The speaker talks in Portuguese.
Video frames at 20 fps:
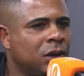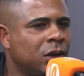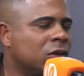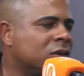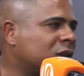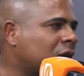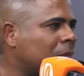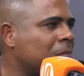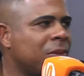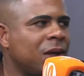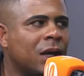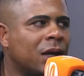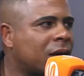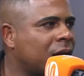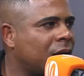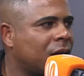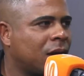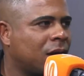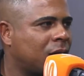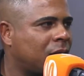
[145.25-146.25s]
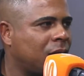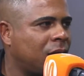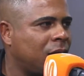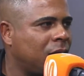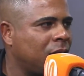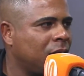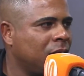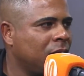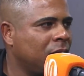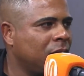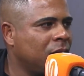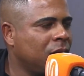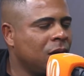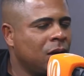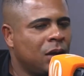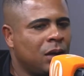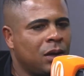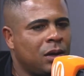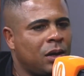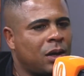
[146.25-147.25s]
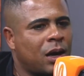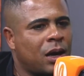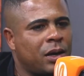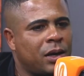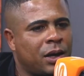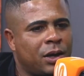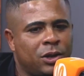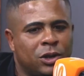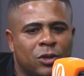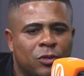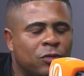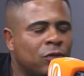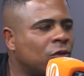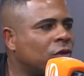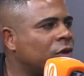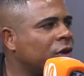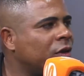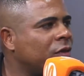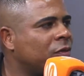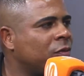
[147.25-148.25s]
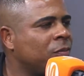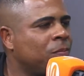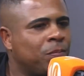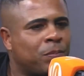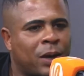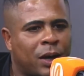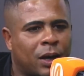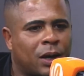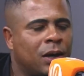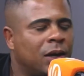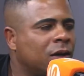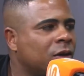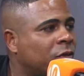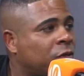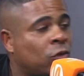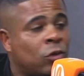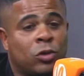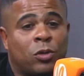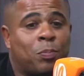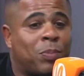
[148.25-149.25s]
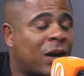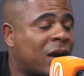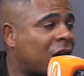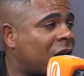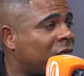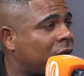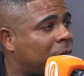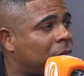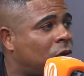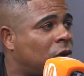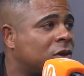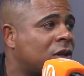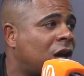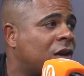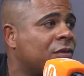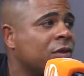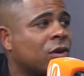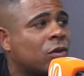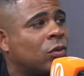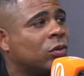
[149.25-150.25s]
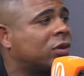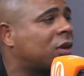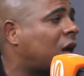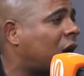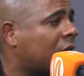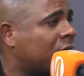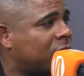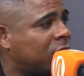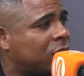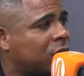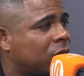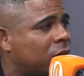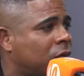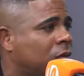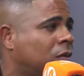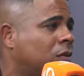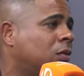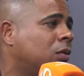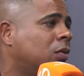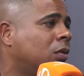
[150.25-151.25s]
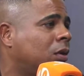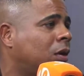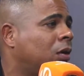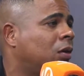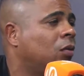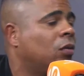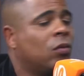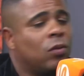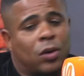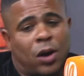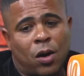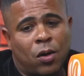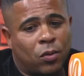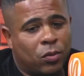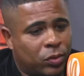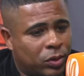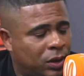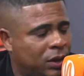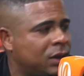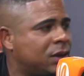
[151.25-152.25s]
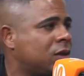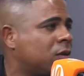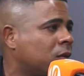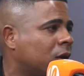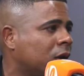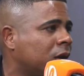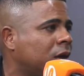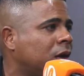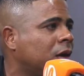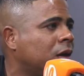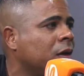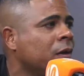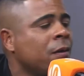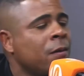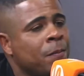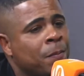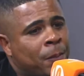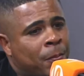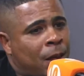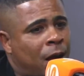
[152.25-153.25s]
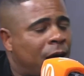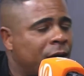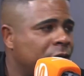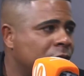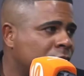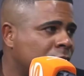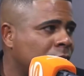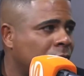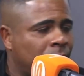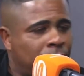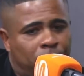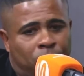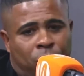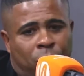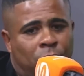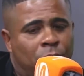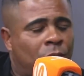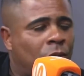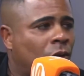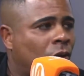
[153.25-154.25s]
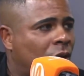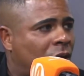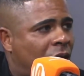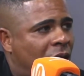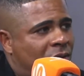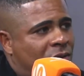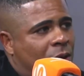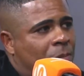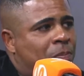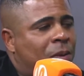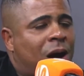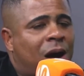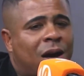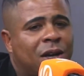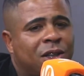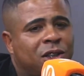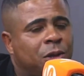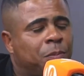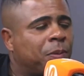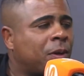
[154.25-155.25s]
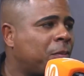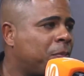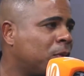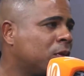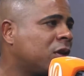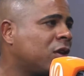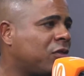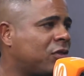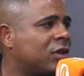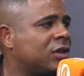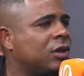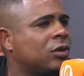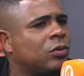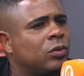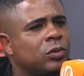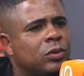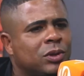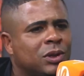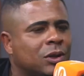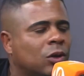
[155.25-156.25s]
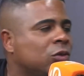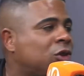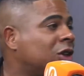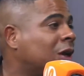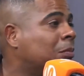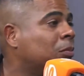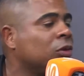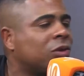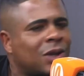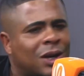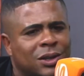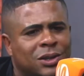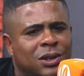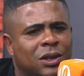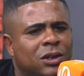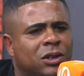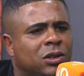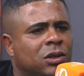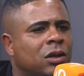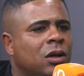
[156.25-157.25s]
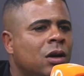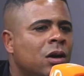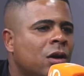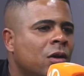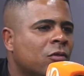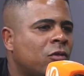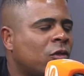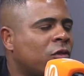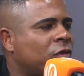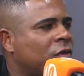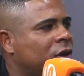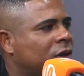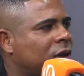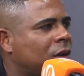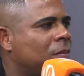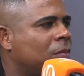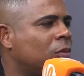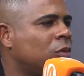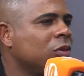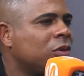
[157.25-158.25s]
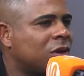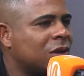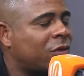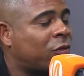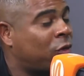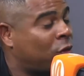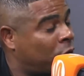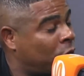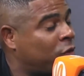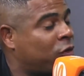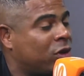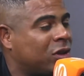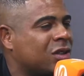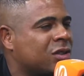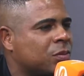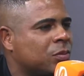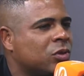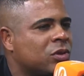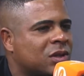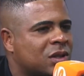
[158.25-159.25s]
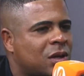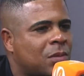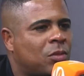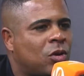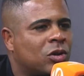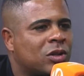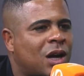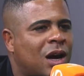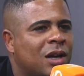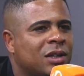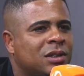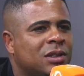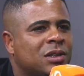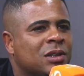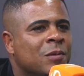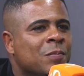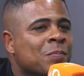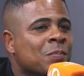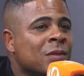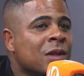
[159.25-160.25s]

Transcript: Eu sabia quem era quem. E aí a gente foi pegando. Quando pegava, abordava, encontrava com o, o ilícito ali. A gente colocava a parte para poder fazer a condução. Tinha muita gente, foi feita muita, foram feitas muitas abordagens.